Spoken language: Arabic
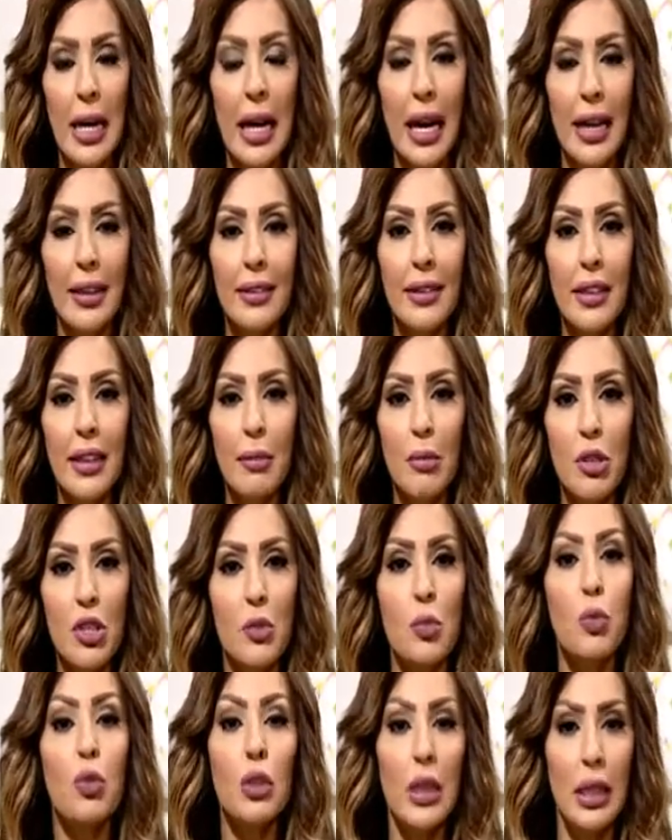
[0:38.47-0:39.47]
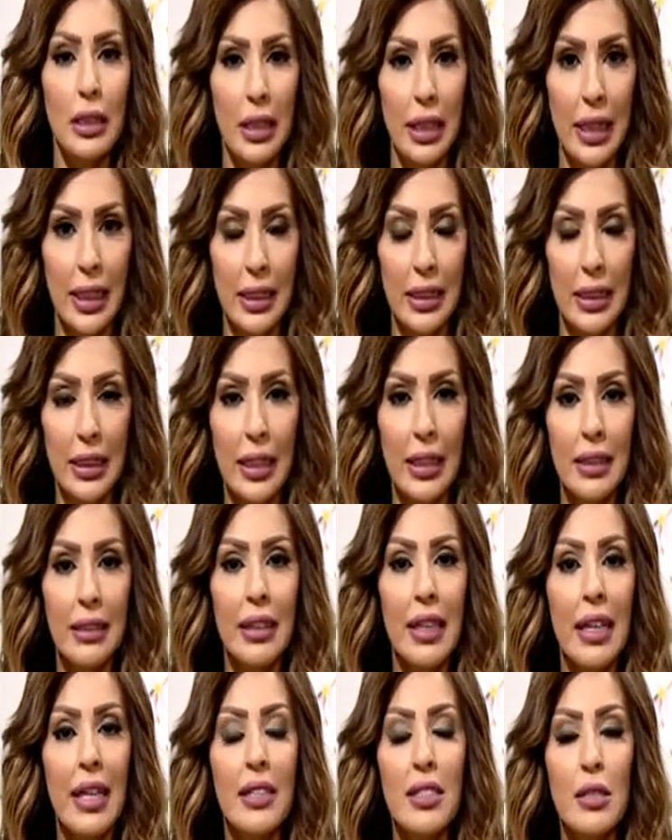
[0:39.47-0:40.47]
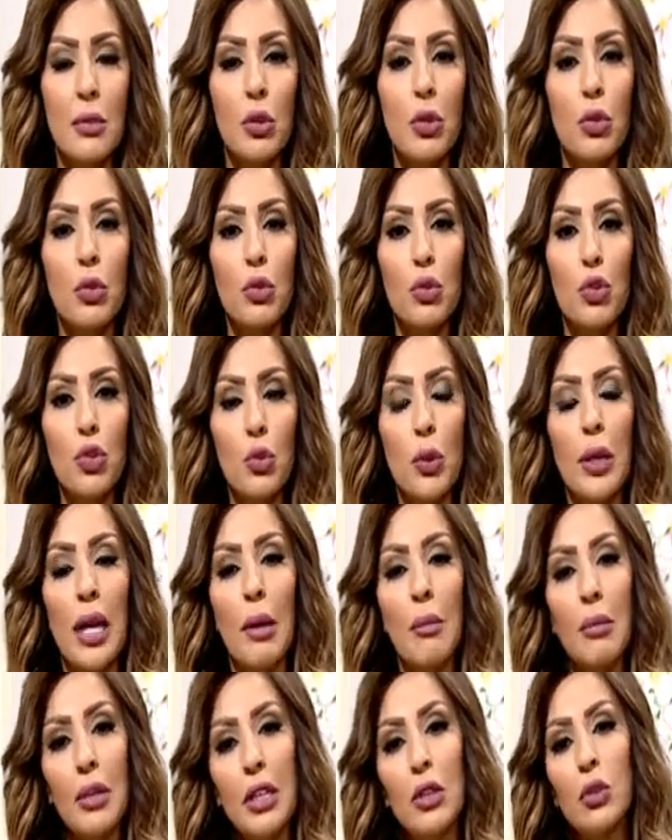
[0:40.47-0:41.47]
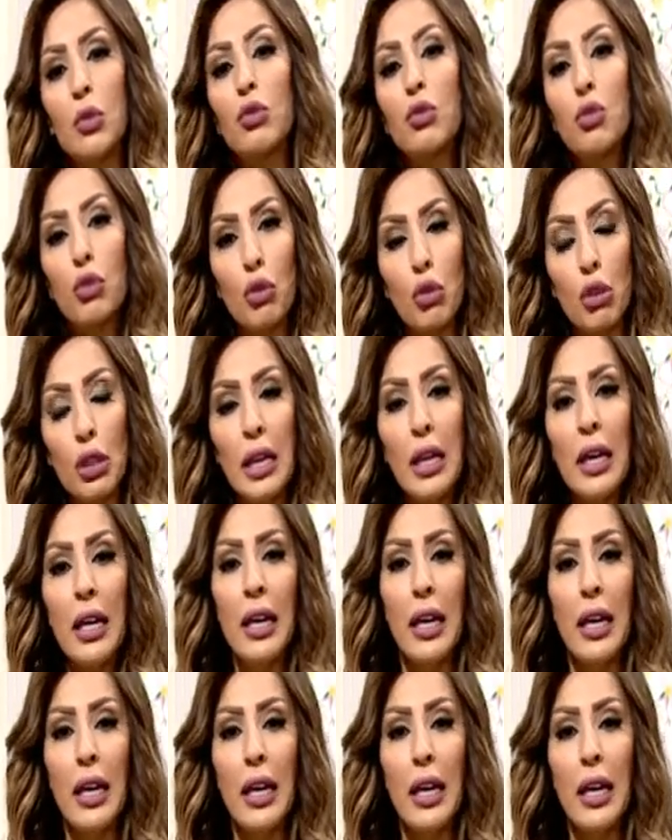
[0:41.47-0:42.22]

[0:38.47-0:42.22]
قد ايه مزبوط هذا الحكي قد إيه لازم نكون شوي عاملين كنترول